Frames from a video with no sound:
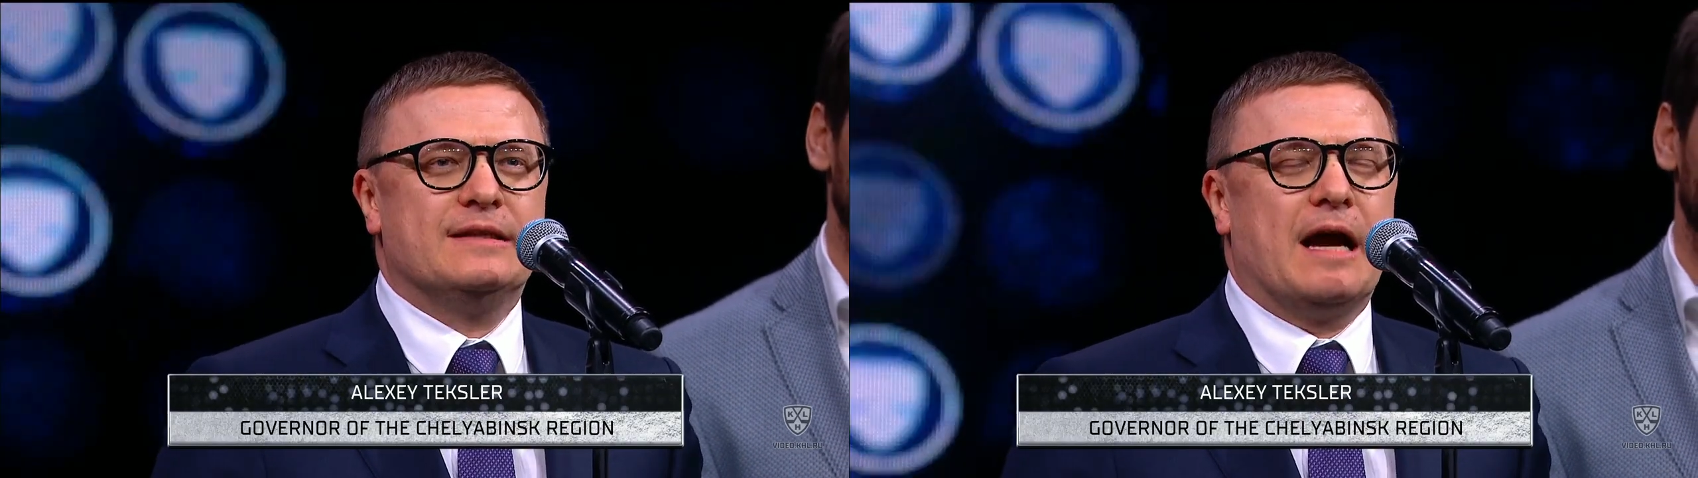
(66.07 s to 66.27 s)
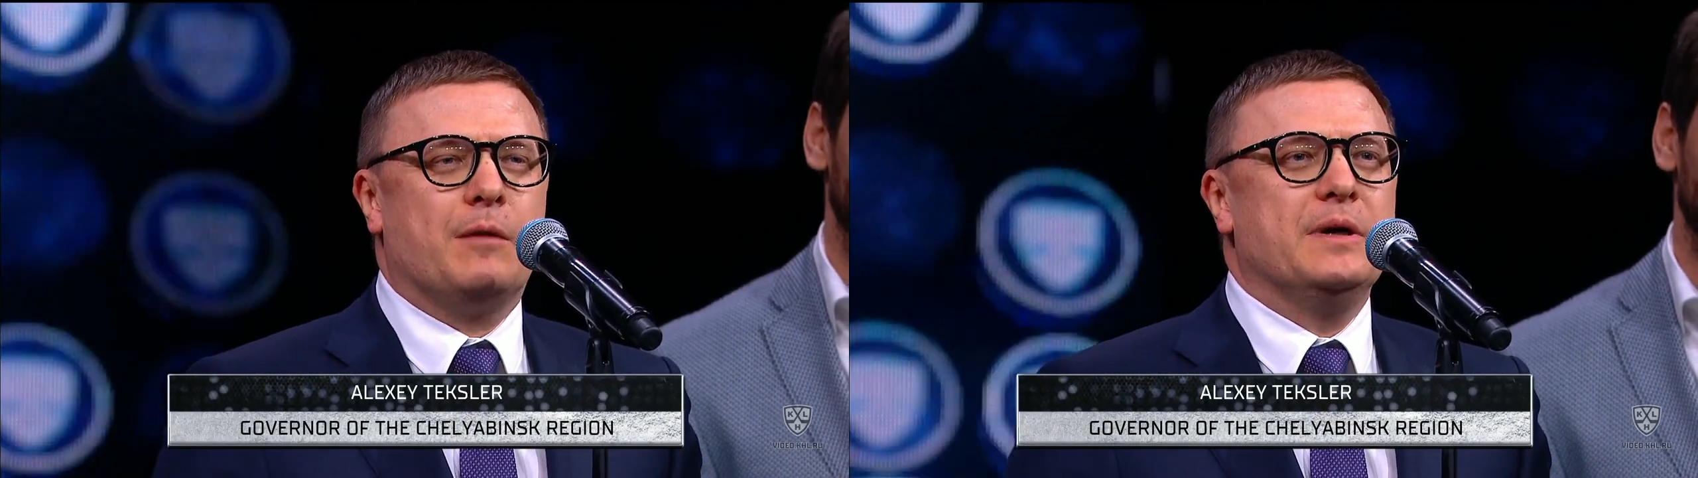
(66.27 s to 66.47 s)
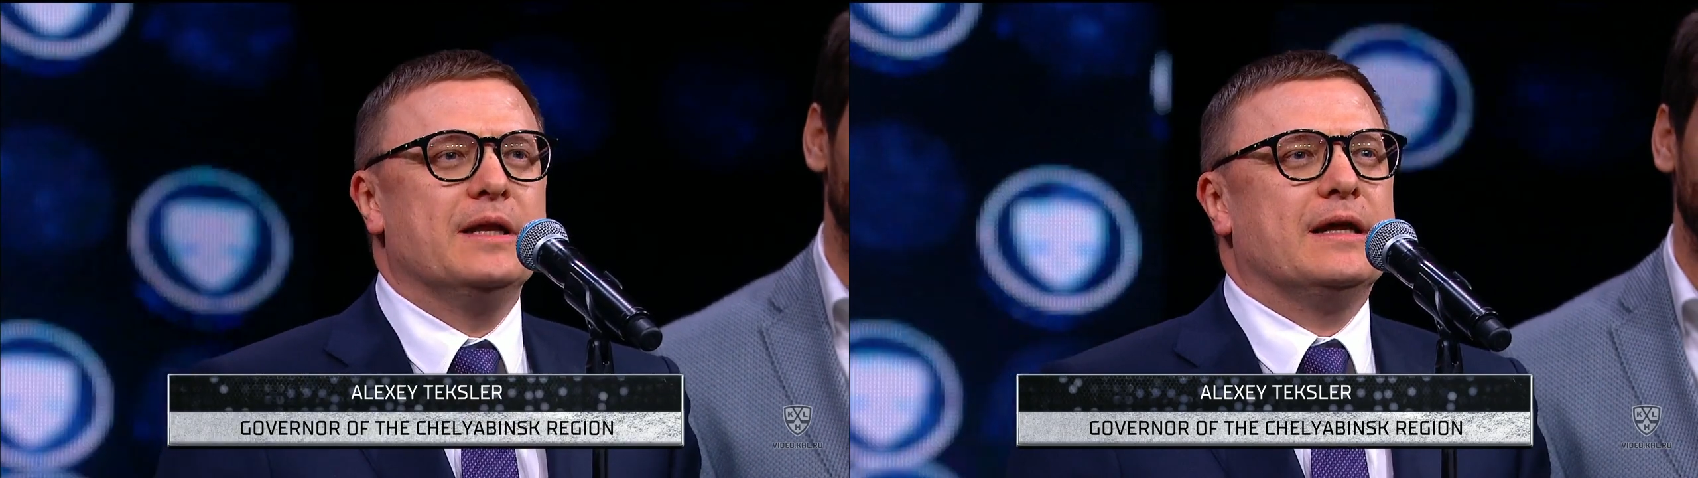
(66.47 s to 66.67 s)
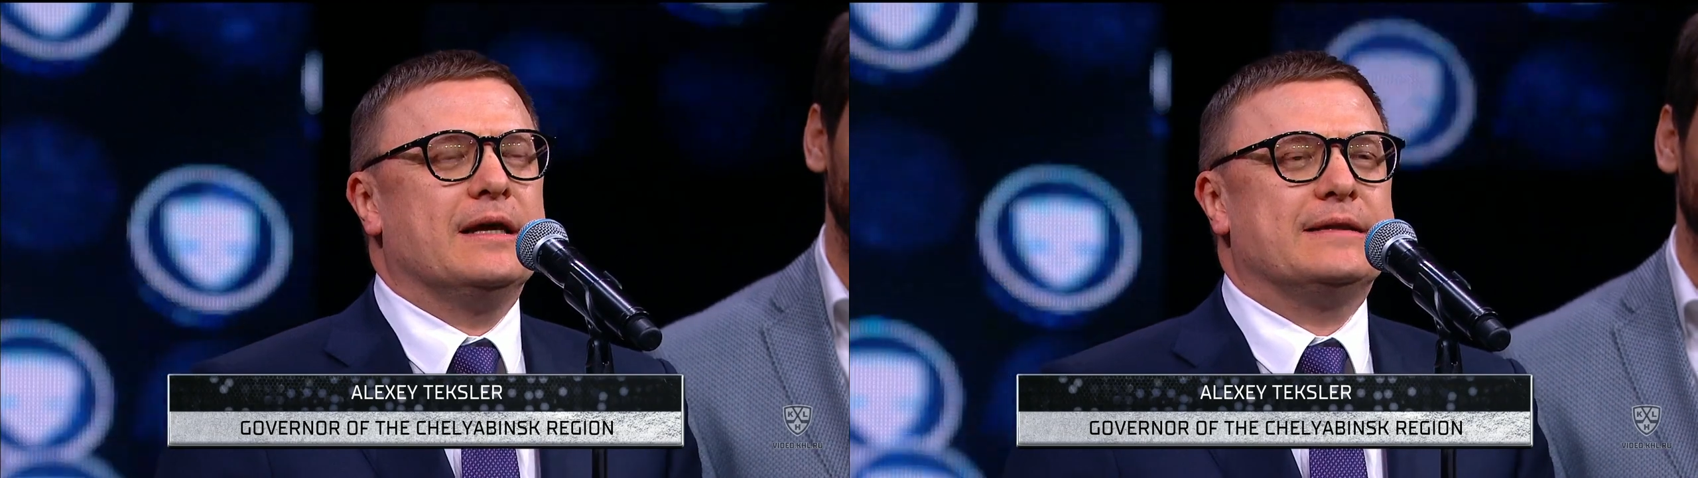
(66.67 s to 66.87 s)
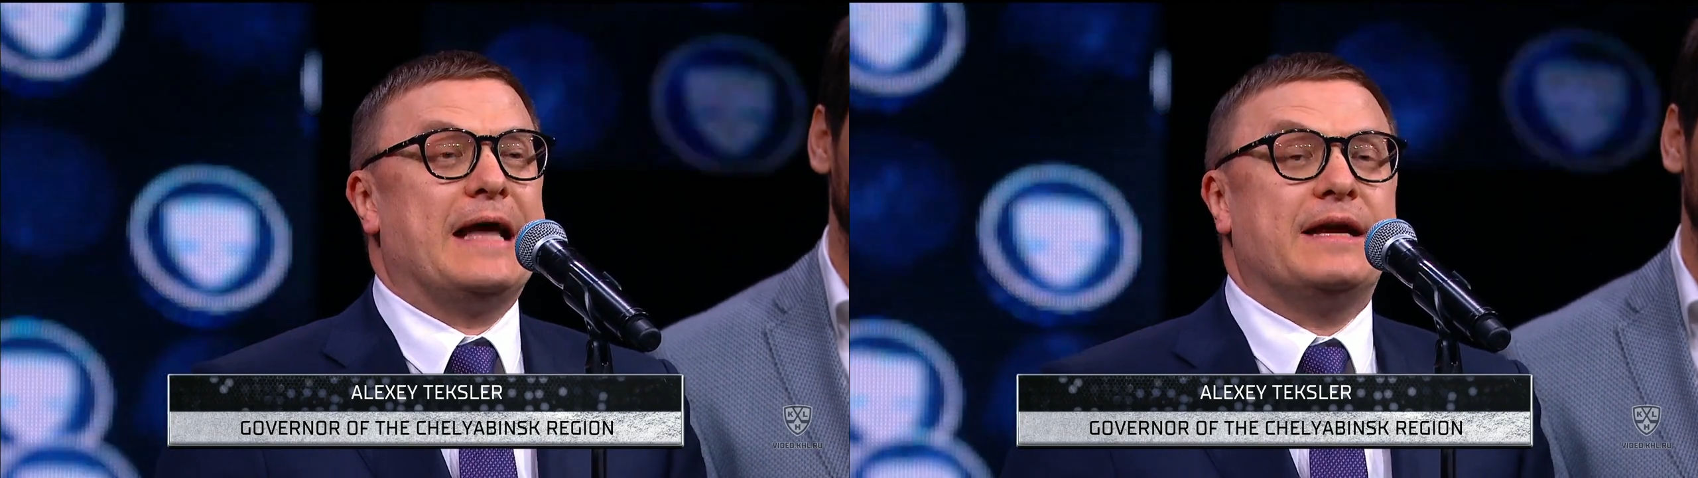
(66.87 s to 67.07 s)
Так
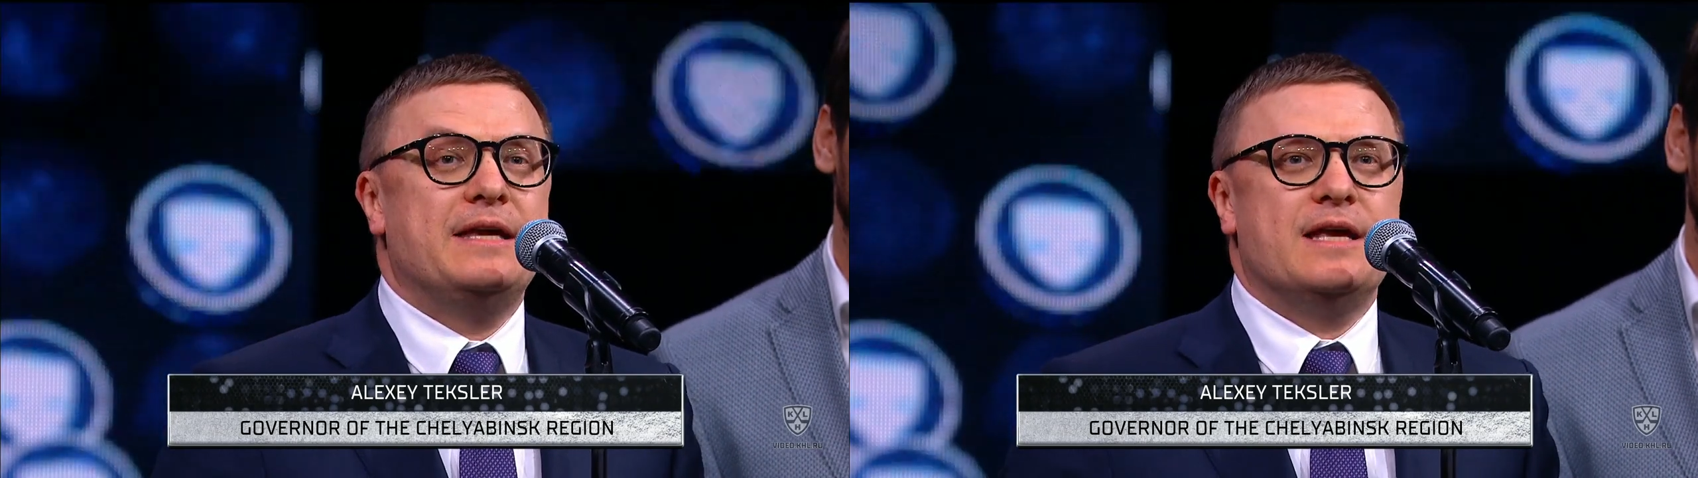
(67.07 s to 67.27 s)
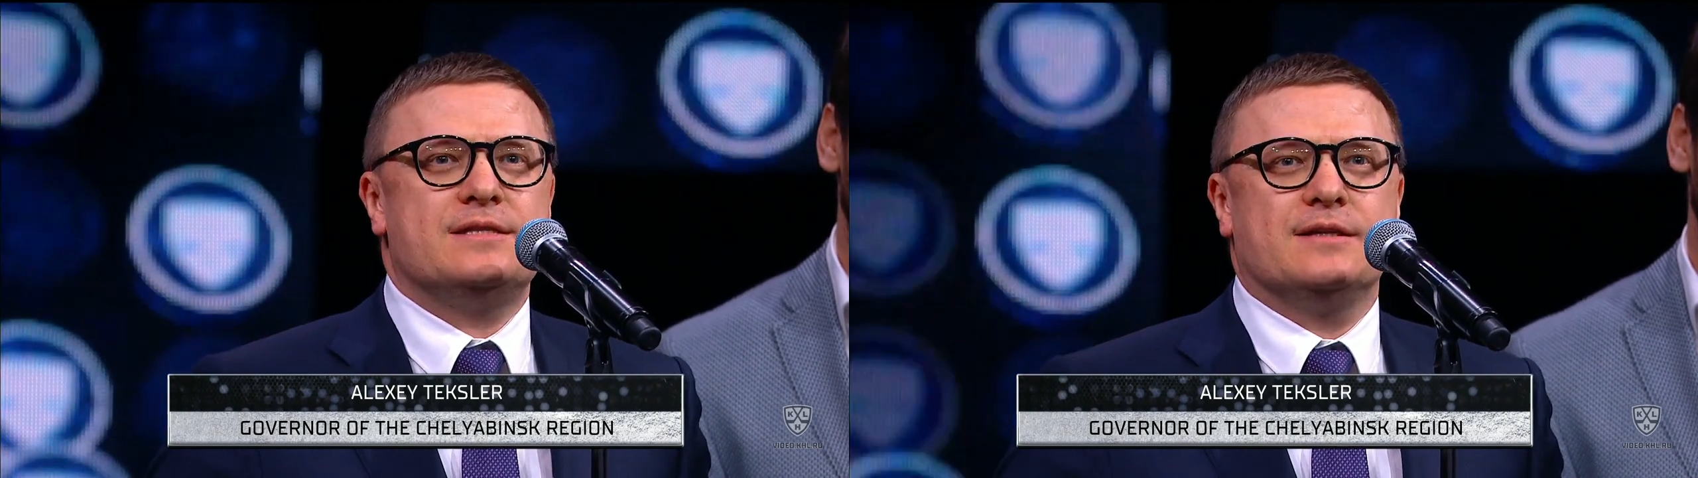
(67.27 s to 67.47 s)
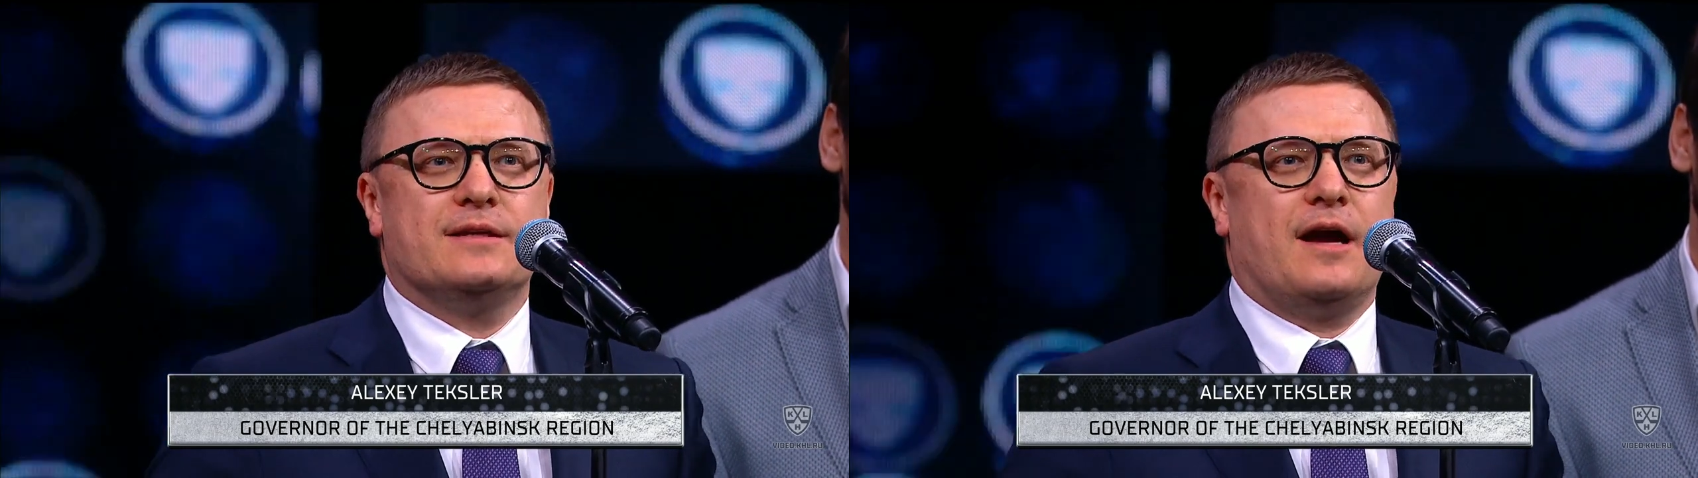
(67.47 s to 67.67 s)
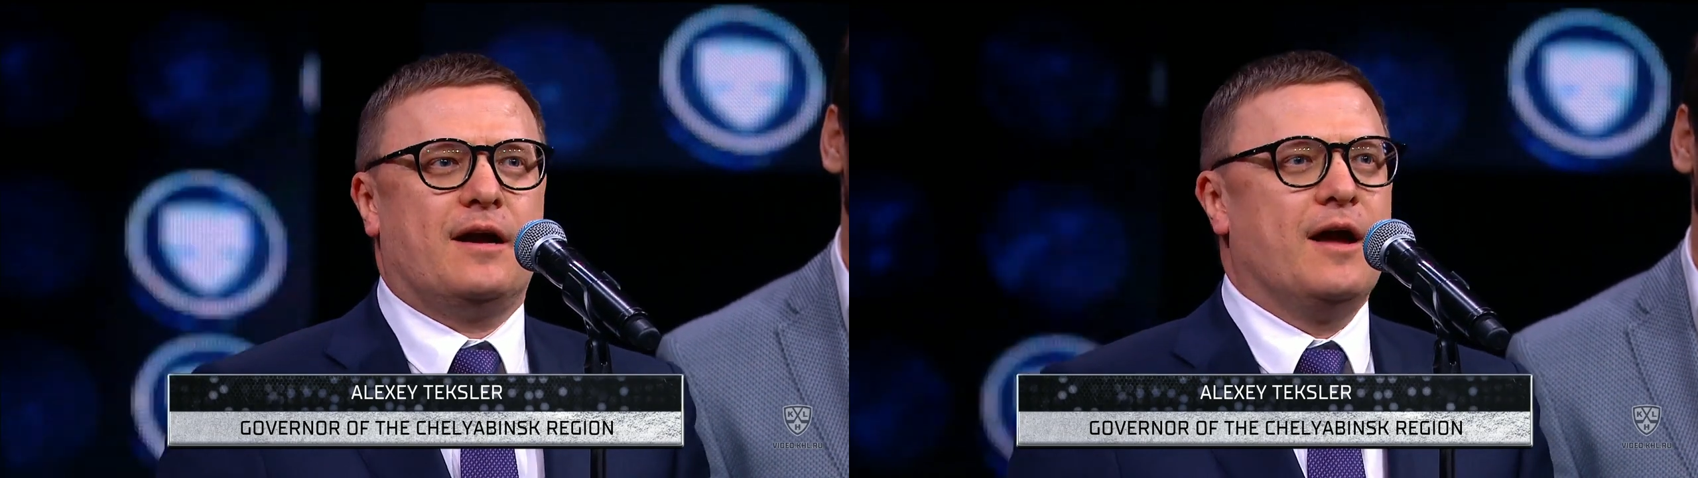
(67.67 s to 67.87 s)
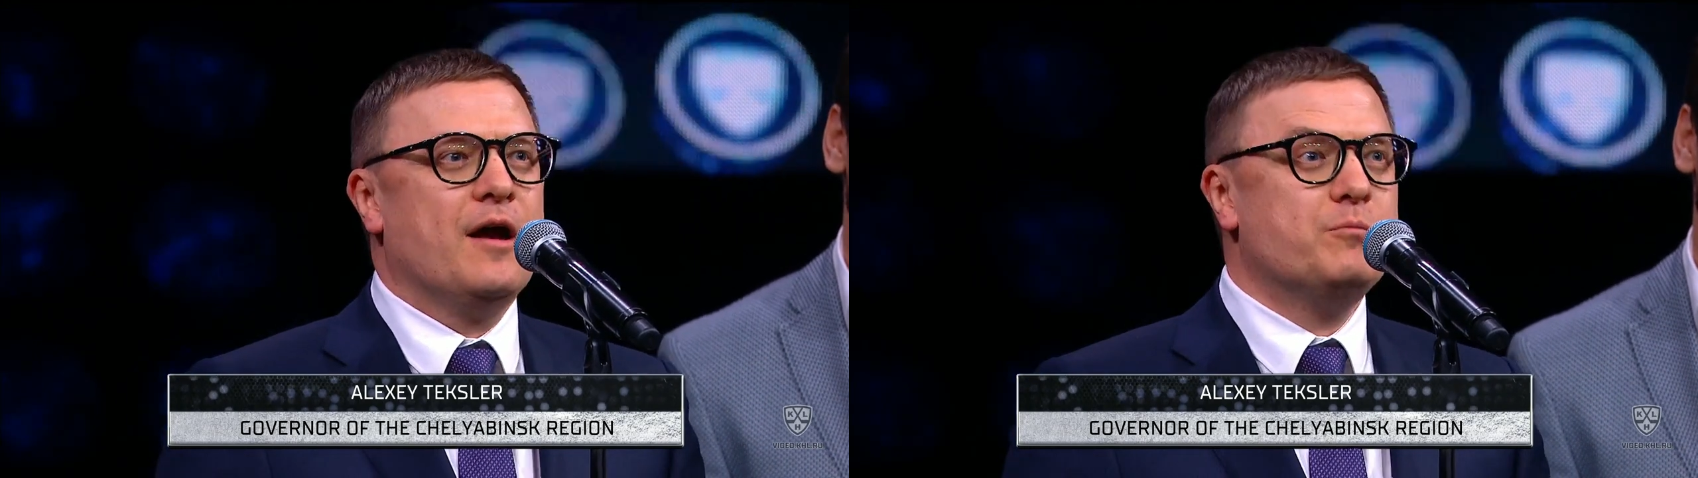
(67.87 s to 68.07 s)
было, так есть и так